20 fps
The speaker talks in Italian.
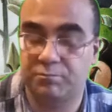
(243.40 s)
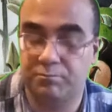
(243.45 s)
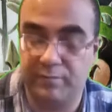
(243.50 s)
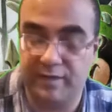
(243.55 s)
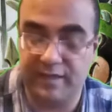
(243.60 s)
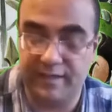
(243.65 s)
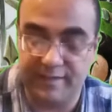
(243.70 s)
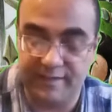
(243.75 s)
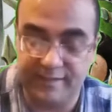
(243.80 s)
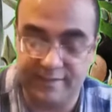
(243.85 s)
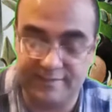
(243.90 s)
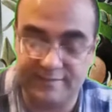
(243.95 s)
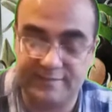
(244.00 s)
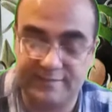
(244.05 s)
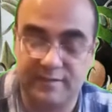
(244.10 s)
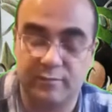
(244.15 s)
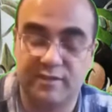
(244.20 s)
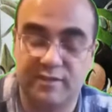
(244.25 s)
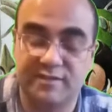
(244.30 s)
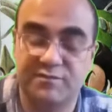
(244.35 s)

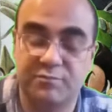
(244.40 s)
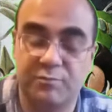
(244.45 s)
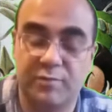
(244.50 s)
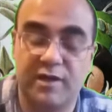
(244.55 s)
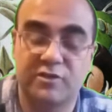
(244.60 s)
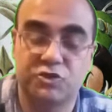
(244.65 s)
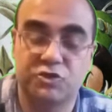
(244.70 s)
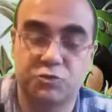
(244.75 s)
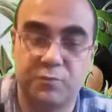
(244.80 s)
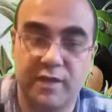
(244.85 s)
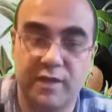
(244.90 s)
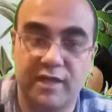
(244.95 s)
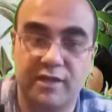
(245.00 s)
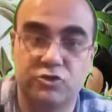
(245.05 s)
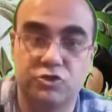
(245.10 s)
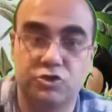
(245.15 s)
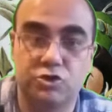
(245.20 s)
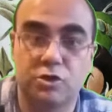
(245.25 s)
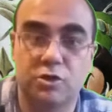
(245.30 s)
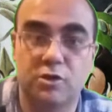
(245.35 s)
bellissima splash
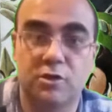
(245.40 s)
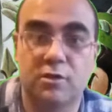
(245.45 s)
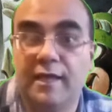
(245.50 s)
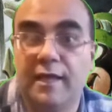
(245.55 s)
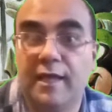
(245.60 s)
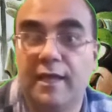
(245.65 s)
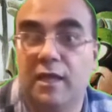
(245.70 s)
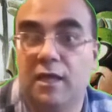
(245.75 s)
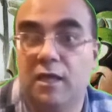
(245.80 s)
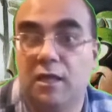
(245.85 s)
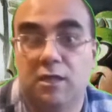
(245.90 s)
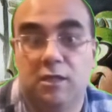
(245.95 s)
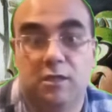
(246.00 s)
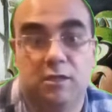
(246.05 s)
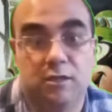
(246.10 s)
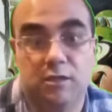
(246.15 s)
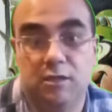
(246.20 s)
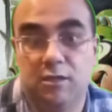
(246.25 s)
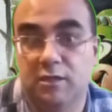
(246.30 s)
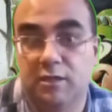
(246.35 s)
page,
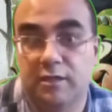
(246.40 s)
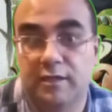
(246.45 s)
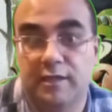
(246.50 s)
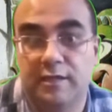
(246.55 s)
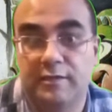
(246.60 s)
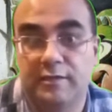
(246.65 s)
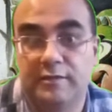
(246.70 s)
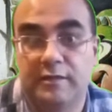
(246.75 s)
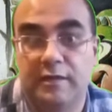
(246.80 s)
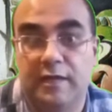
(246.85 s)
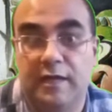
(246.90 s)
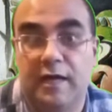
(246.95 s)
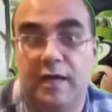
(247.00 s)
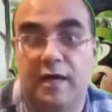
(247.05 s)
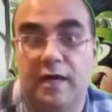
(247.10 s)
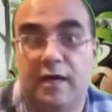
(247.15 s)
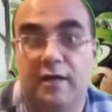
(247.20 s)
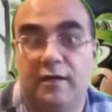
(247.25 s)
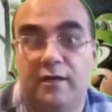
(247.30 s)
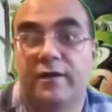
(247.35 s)
che in
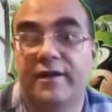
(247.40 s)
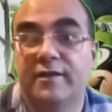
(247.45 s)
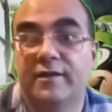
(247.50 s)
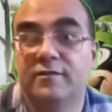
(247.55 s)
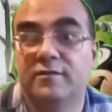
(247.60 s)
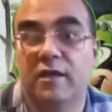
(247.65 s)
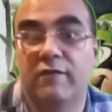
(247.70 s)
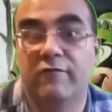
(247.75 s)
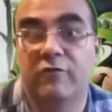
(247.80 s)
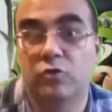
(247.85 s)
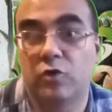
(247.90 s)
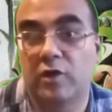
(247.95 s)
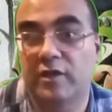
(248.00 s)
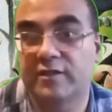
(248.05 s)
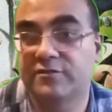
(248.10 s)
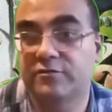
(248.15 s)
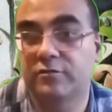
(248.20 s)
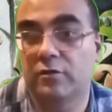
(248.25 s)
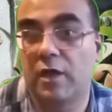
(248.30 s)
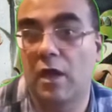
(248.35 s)
realtà rendevano la
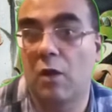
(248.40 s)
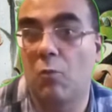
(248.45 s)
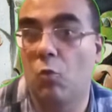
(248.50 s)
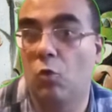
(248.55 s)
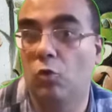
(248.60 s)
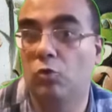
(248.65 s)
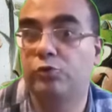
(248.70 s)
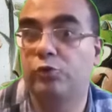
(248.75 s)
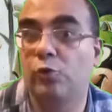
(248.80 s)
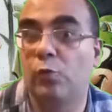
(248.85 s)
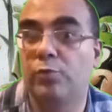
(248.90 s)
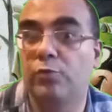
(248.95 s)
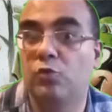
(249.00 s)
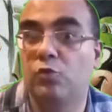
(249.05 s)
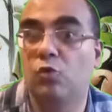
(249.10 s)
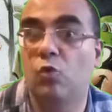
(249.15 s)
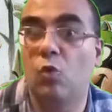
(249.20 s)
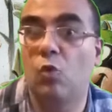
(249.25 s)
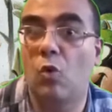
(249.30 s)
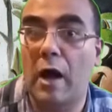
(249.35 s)
storia molto
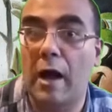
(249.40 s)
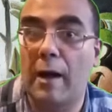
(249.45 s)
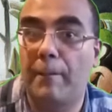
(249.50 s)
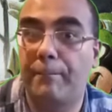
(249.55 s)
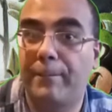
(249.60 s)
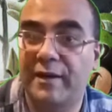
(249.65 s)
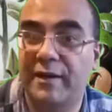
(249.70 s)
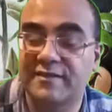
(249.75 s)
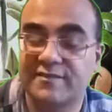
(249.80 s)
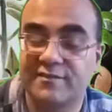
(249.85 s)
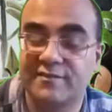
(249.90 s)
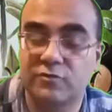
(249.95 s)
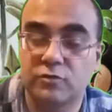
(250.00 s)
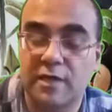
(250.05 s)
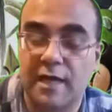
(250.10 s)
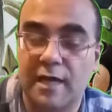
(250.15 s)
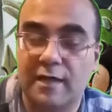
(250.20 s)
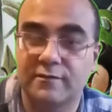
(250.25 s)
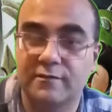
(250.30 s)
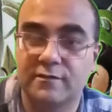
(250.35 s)
più
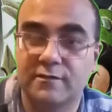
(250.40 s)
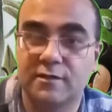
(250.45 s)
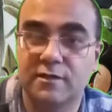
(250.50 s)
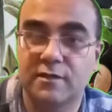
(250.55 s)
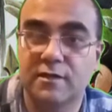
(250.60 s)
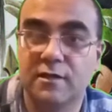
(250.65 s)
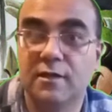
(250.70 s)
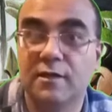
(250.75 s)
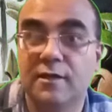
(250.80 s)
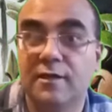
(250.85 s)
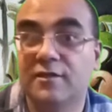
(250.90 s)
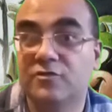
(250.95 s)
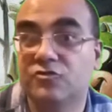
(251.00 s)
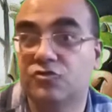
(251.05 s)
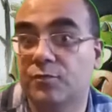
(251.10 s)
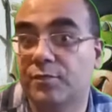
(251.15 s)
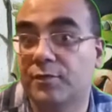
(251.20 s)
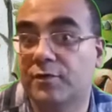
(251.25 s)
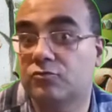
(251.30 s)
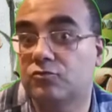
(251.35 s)
appassionante e
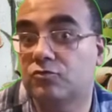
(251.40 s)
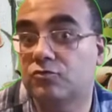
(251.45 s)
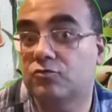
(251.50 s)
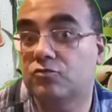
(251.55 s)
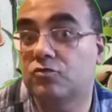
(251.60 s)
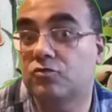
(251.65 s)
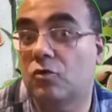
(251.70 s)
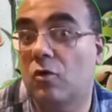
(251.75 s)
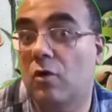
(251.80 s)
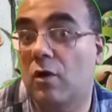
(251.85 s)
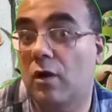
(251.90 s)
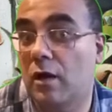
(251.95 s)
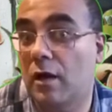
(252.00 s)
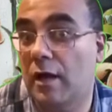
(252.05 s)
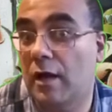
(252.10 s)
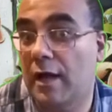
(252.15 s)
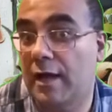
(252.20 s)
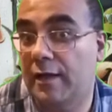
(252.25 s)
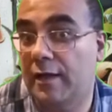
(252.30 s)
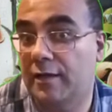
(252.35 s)

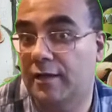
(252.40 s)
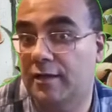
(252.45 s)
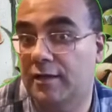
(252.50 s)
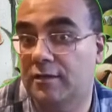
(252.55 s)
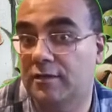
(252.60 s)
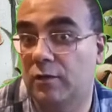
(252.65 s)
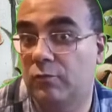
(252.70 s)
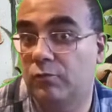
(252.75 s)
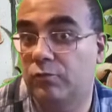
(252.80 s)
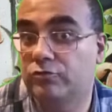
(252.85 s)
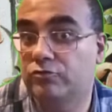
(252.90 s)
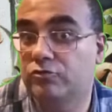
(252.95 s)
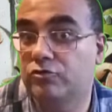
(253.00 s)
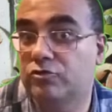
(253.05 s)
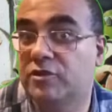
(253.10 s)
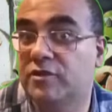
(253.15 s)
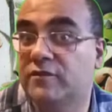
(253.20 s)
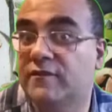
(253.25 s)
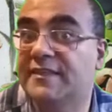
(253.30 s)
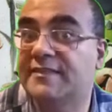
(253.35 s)
soprattutto anche dal
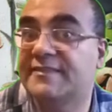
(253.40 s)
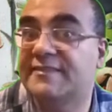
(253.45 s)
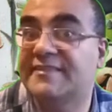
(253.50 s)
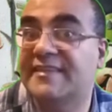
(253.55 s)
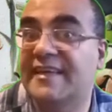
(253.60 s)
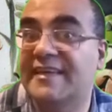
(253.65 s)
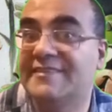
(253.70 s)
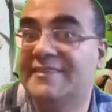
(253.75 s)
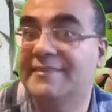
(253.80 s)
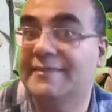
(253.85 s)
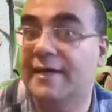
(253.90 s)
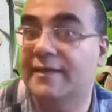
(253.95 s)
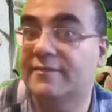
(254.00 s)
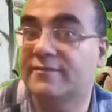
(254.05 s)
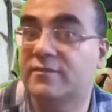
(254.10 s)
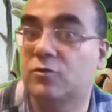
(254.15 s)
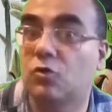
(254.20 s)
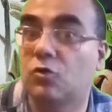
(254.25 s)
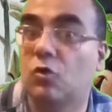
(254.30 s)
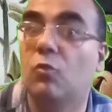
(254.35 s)
punto di vista
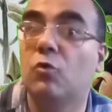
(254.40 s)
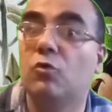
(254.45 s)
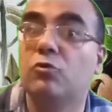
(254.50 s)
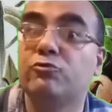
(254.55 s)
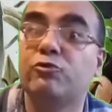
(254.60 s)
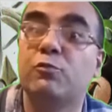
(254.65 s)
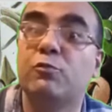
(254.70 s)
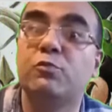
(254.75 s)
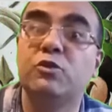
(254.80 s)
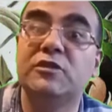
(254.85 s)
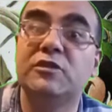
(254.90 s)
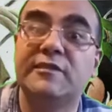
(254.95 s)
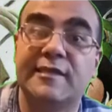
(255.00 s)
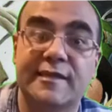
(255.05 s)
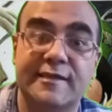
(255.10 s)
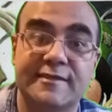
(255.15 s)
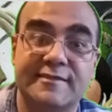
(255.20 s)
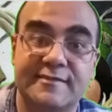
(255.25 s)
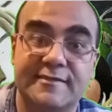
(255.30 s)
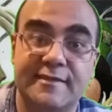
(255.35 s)
didattico molto più
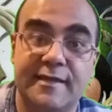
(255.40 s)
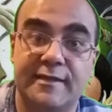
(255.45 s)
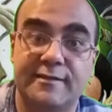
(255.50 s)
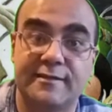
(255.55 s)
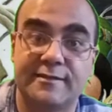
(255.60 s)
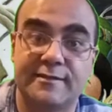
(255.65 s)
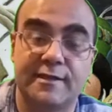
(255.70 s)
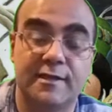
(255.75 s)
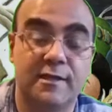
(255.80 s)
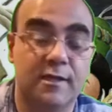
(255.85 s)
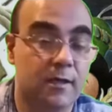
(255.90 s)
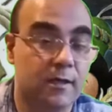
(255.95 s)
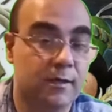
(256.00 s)
interessante